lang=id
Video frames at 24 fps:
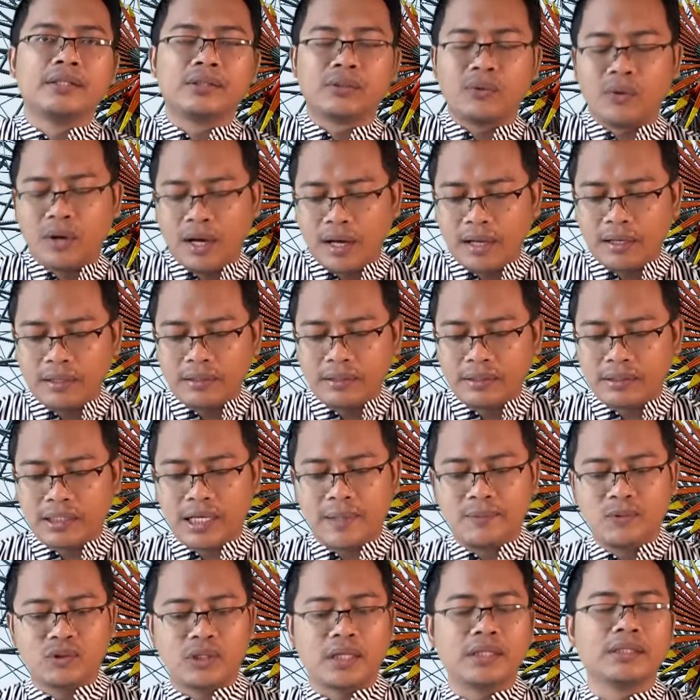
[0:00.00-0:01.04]
soal
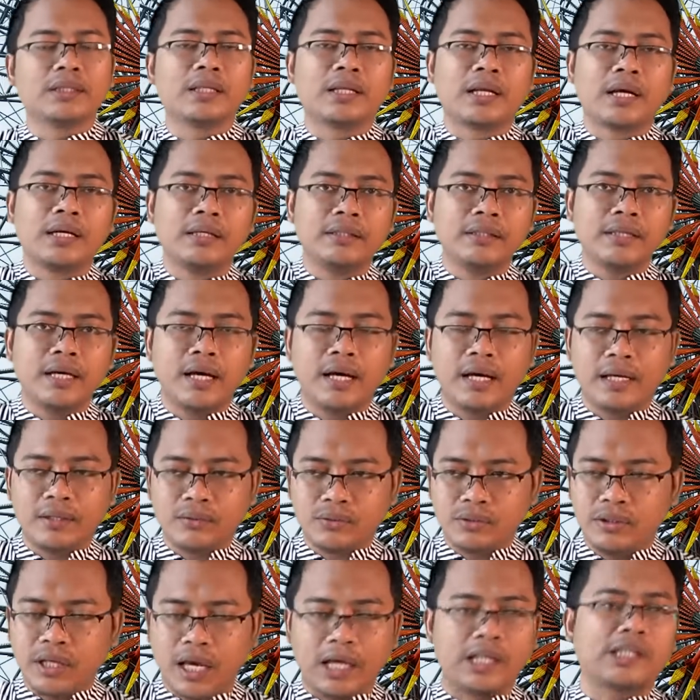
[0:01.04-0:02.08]
Islam Nusantara ini
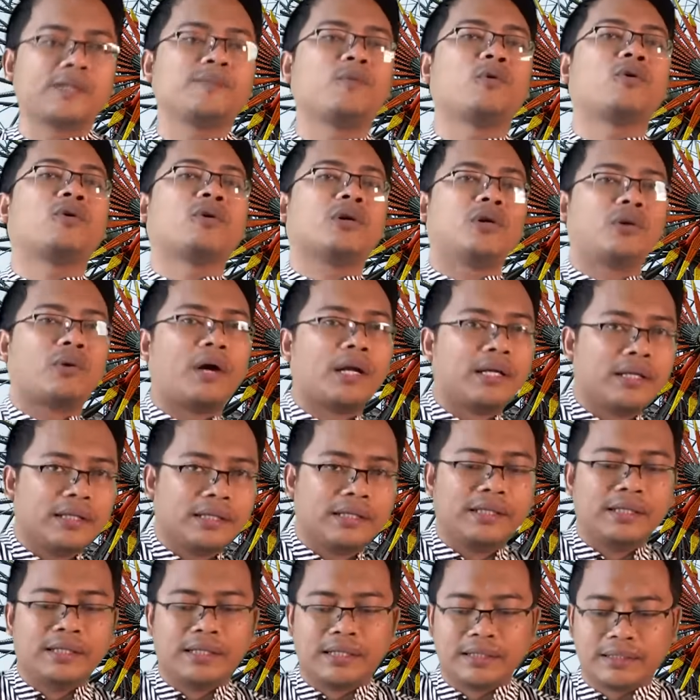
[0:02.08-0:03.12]
harus diekspor ke luar
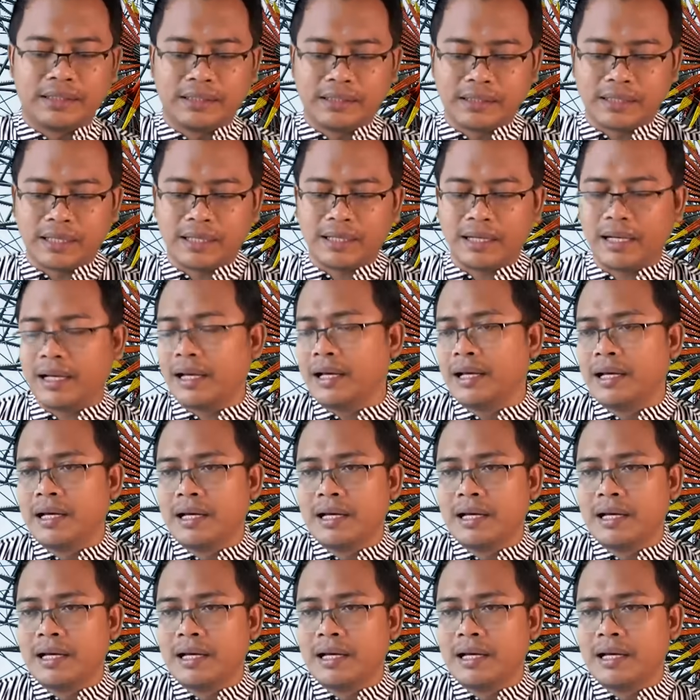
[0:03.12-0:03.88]
negeri katanya karena